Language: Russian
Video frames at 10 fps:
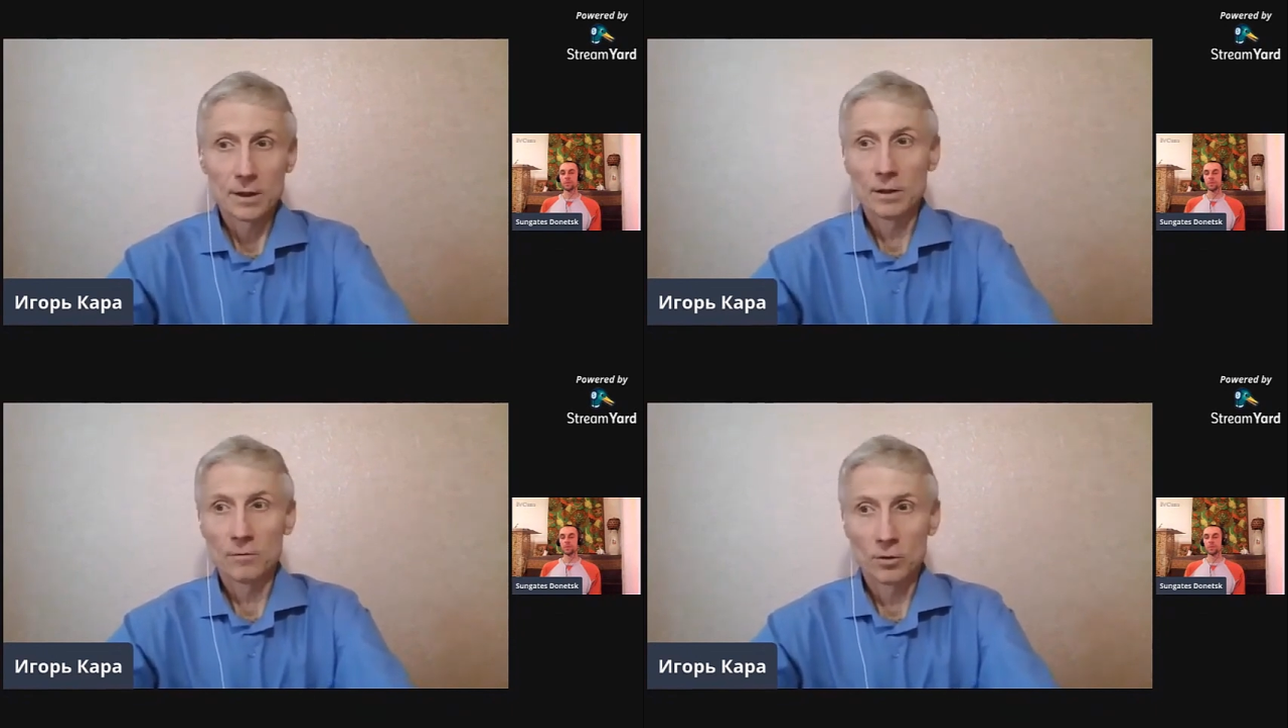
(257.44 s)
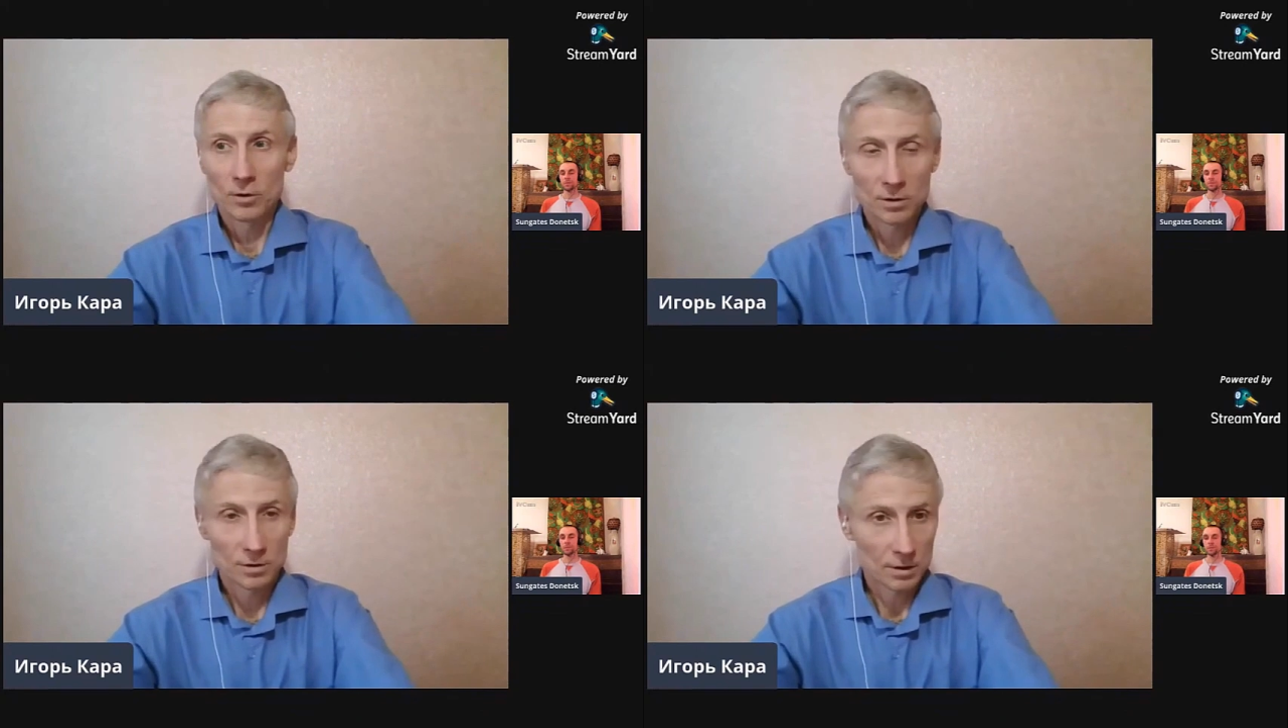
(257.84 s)
И
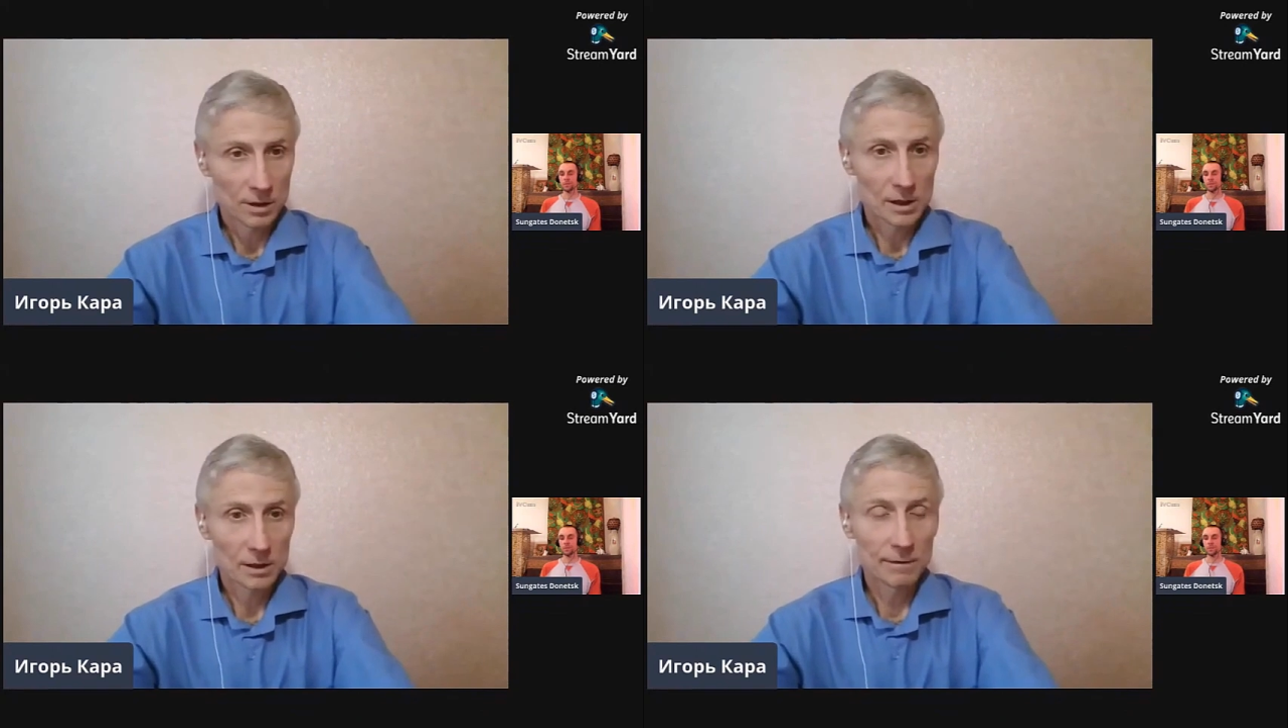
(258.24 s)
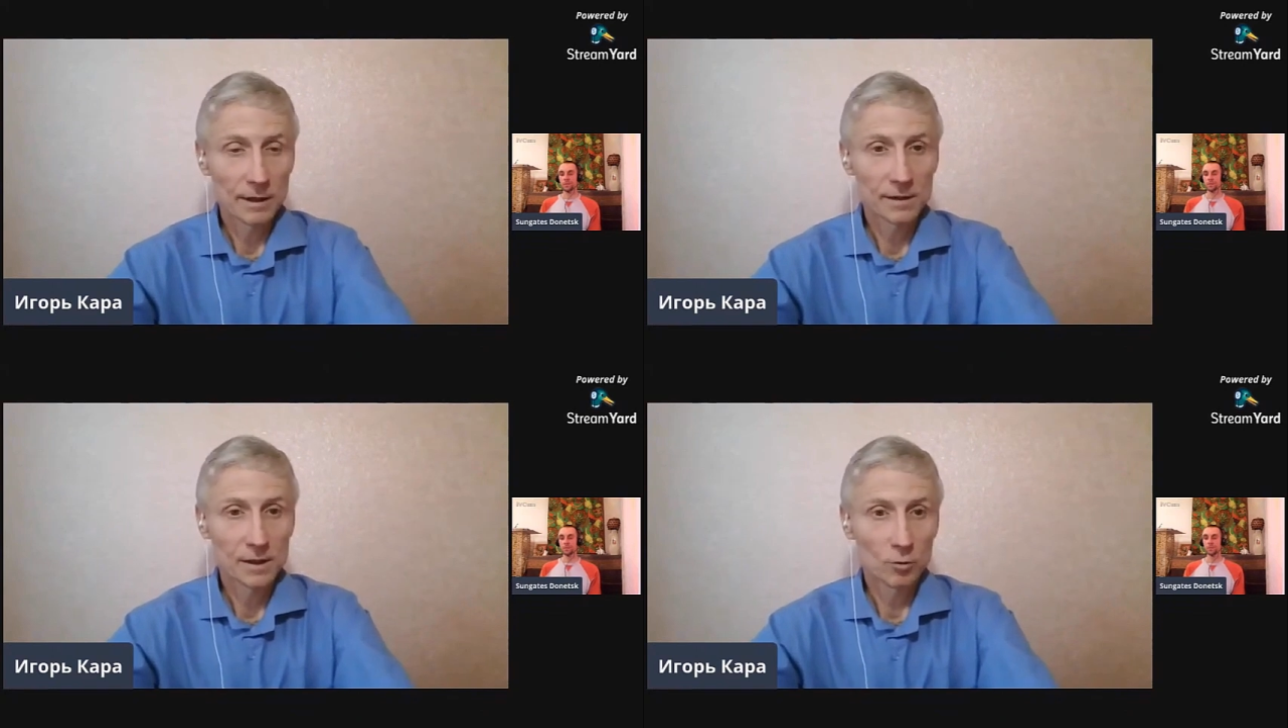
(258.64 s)
вот
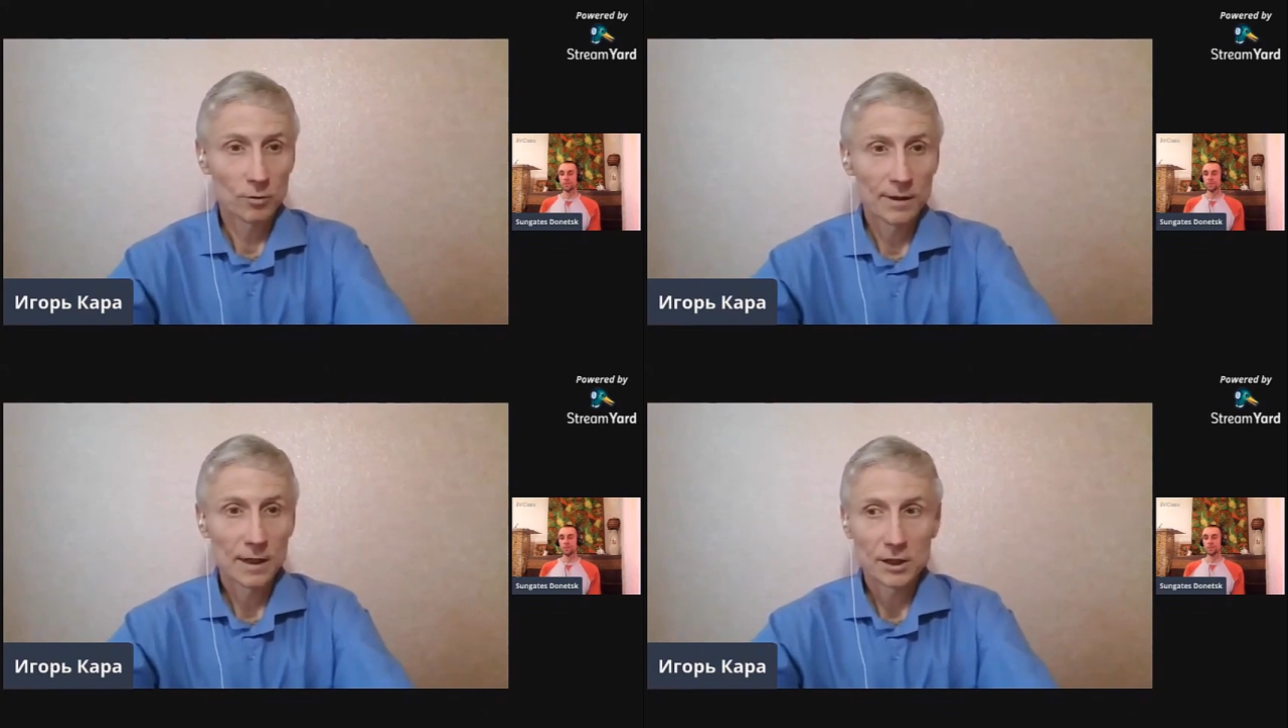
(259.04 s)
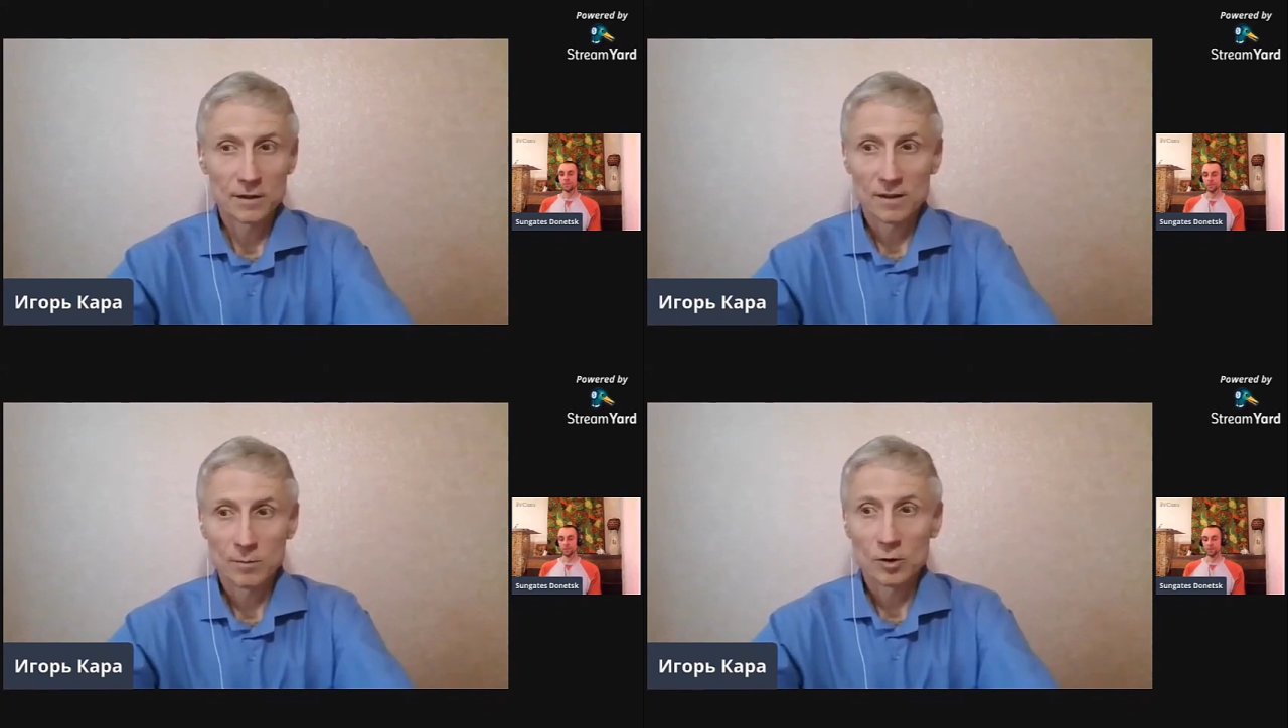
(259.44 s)
развивая все новые
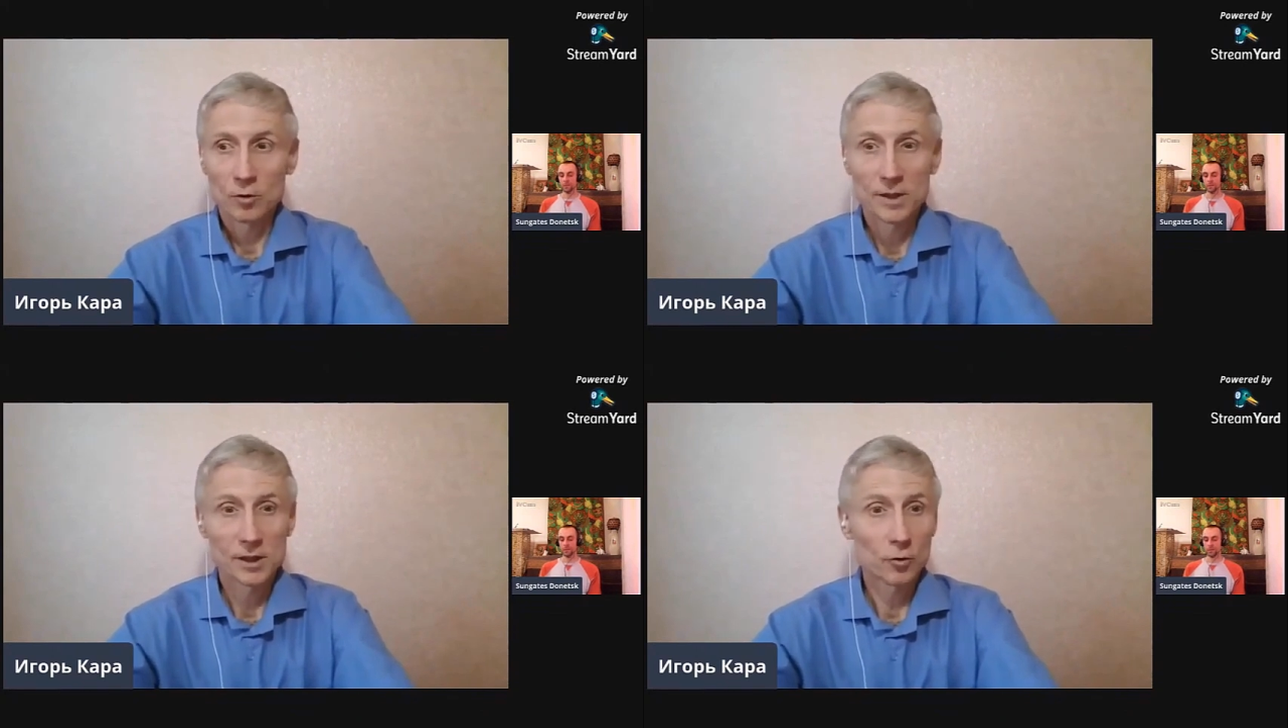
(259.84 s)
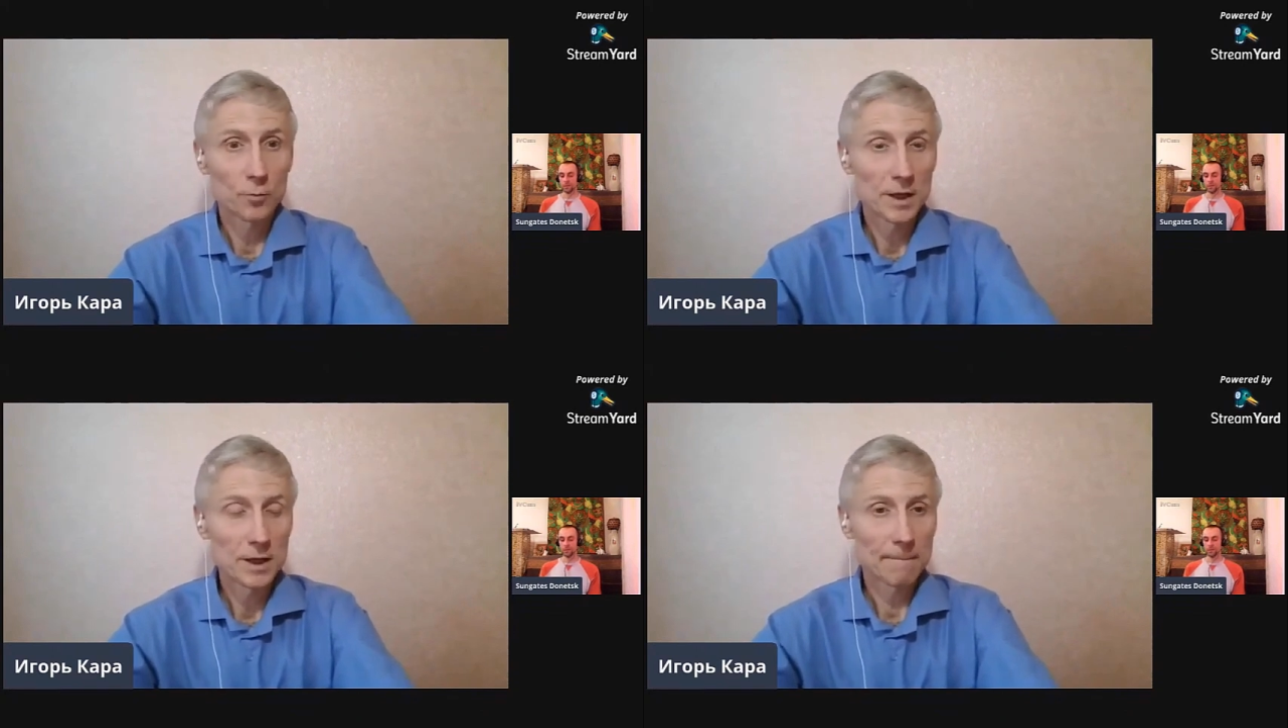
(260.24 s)
качества, способности,
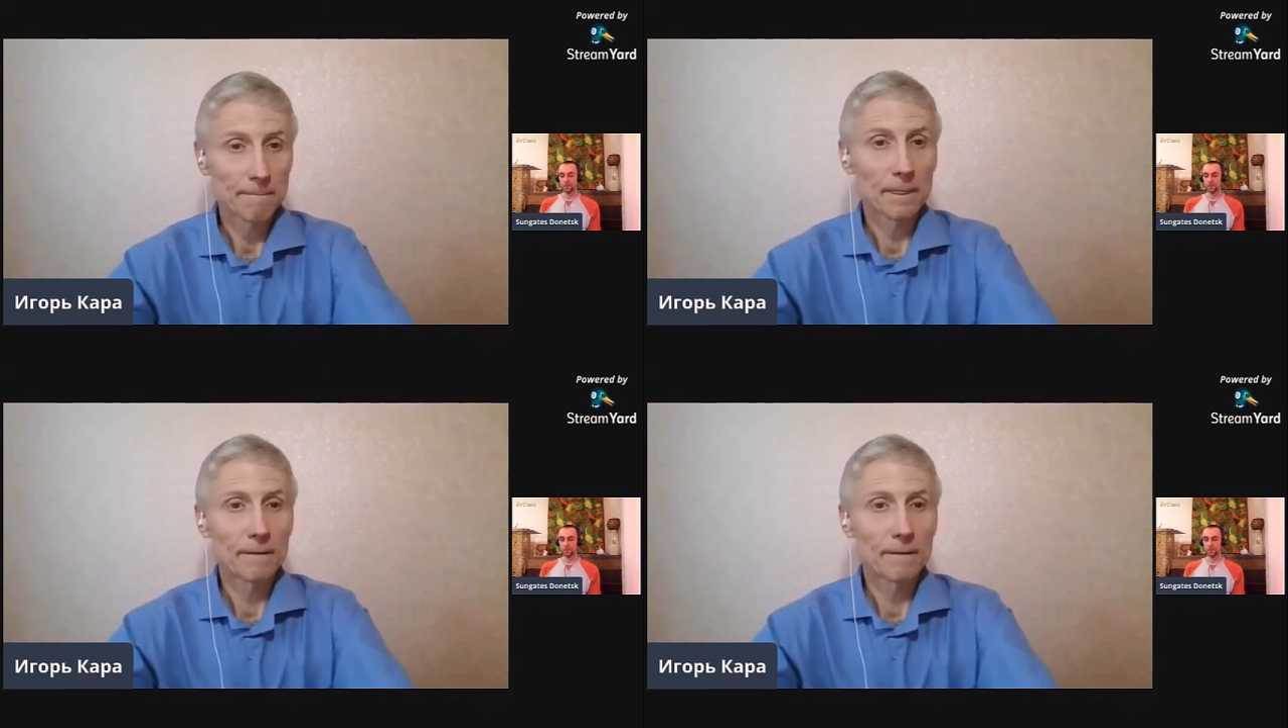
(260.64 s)
умения,